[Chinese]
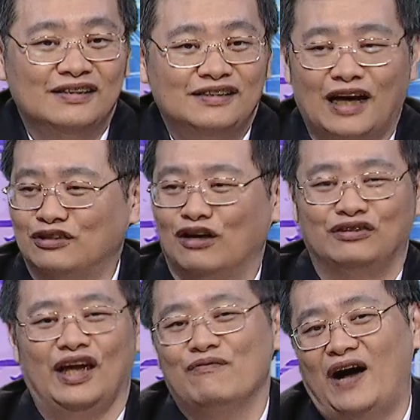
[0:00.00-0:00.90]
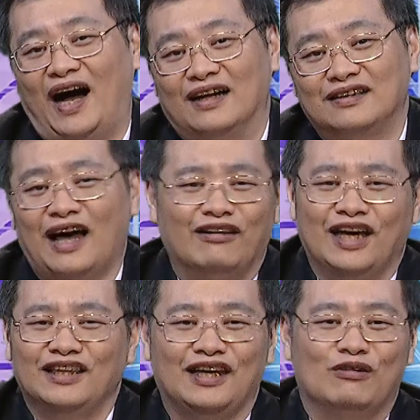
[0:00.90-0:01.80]
照这种跌法，到
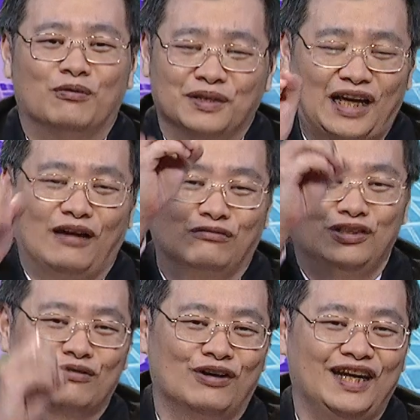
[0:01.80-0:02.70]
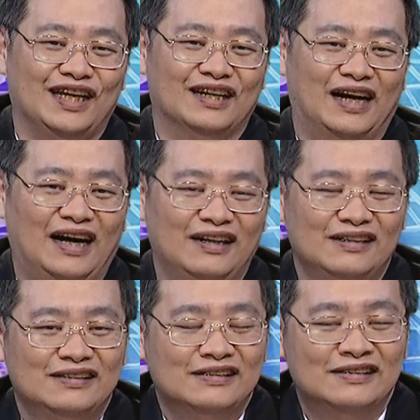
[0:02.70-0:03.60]
年底我们台股就归零了，
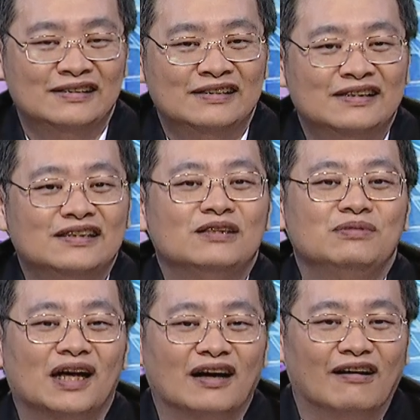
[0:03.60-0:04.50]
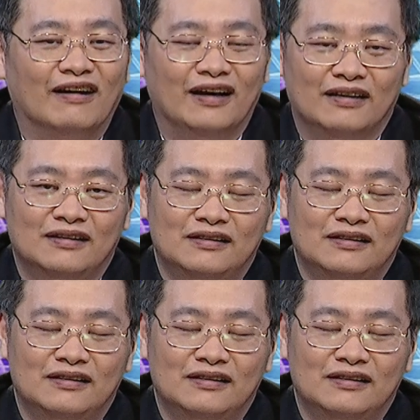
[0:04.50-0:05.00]
信不信来讲哎？